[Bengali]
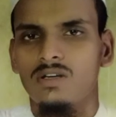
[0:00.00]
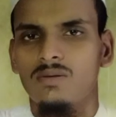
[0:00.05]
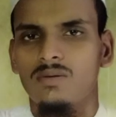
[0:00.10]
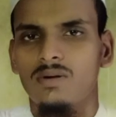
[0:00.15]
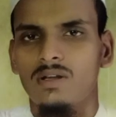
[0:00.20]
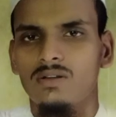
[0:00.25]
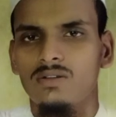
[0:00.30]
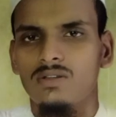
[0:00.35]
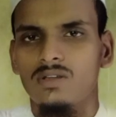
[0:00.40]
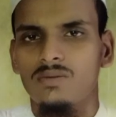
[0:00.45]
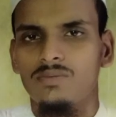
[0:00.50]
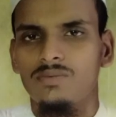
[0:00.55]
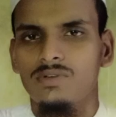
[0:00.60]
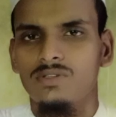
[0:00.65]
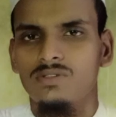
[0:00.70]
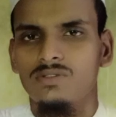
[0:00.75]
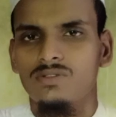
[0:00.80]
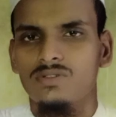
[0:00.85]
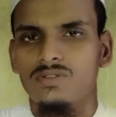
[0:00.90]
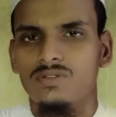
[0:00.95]
ভালো থাকবেন
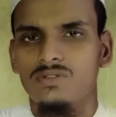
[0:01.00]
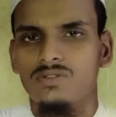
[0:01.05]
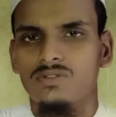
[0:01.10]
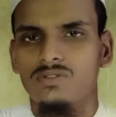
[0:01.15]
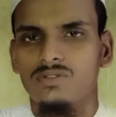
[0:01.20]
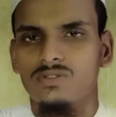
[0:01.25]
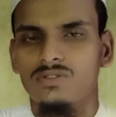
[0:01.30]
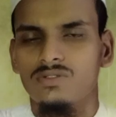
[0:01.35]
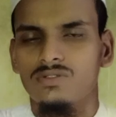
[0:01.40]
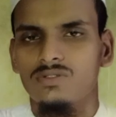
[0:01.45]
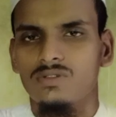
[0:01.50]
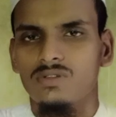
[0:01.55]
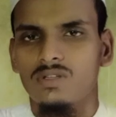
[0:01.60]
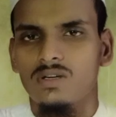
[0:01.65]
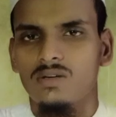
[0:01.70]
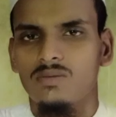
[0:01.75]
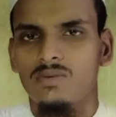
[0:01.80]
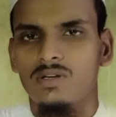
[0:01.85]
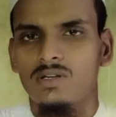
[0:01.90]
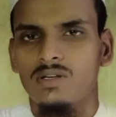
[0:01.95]
সুস্থ
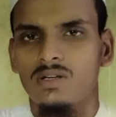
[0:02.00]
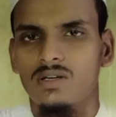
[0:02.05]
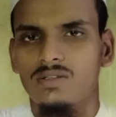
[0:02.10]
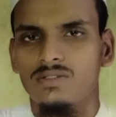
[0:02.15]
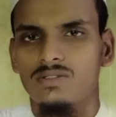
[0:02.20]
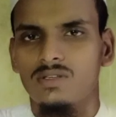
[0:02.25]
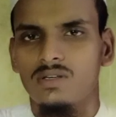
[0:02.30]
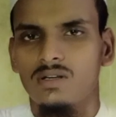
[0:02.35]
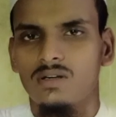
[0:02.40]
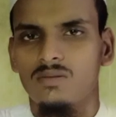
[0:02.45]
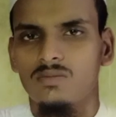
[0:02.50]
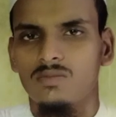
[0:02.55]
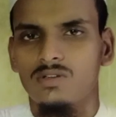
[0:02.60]
থাকবেন আসসালামু